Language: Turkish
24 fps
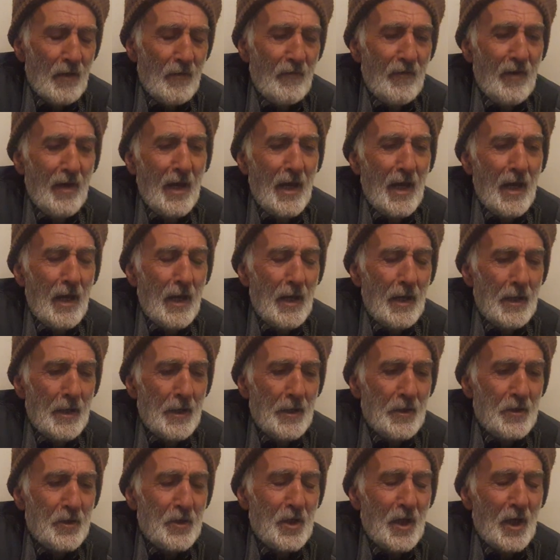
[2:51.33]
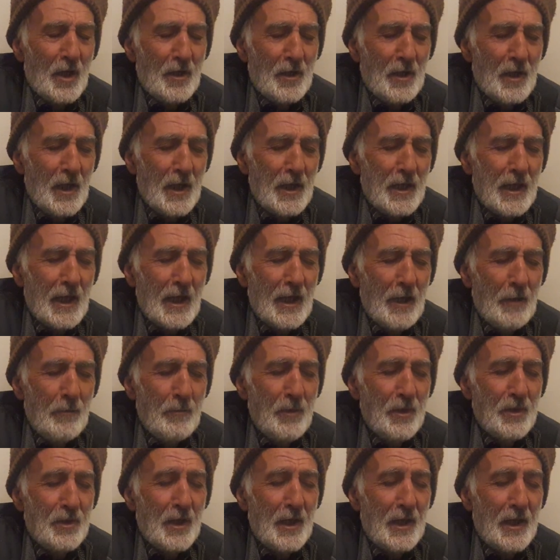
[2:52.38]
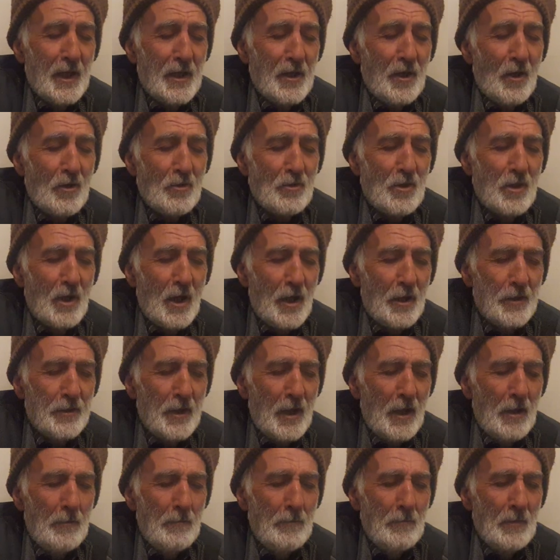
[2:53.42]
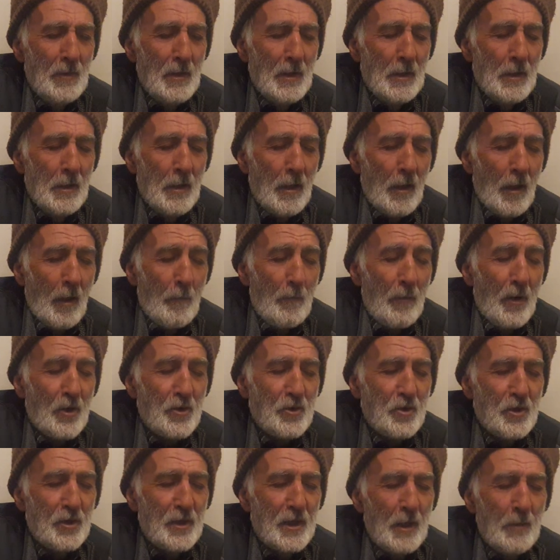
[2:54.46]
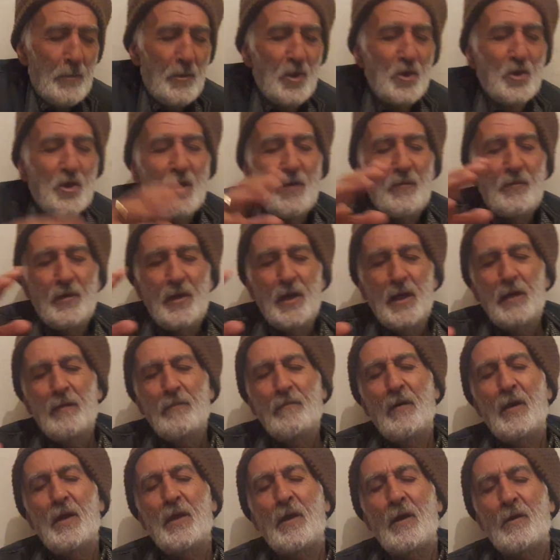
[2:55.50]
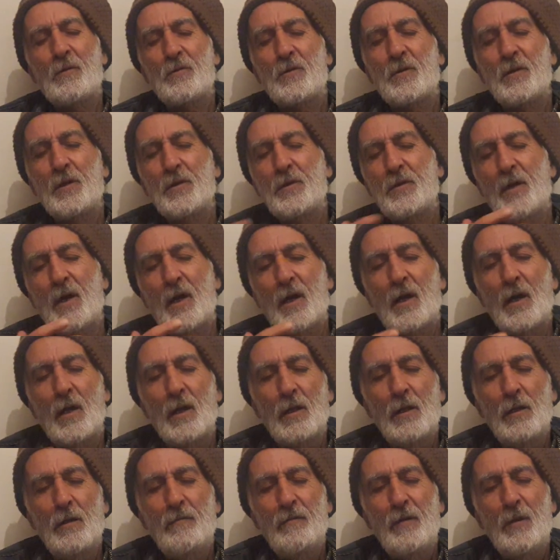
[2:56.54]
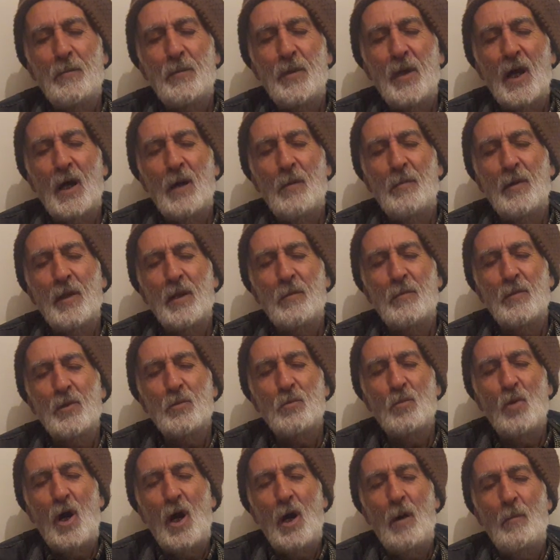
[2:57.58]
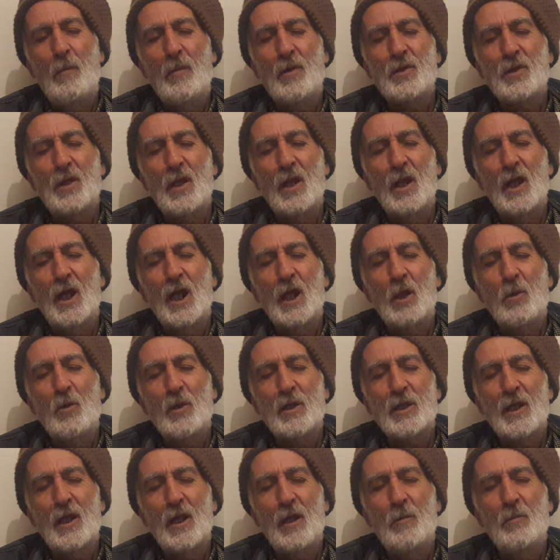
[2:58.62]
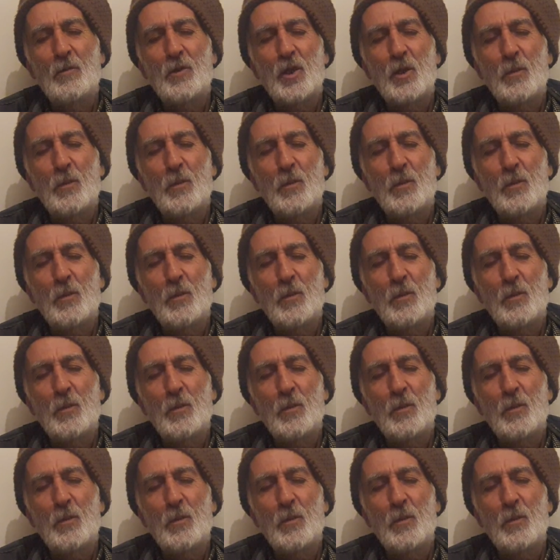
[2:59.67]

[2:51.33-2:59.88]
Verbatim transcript: Ve yanına gelen bir tane yaşlı adam başında bir çepi ve yaşlı sakalı ve Peygamberimiz Muhammed sallallahu aleyhi ve sellem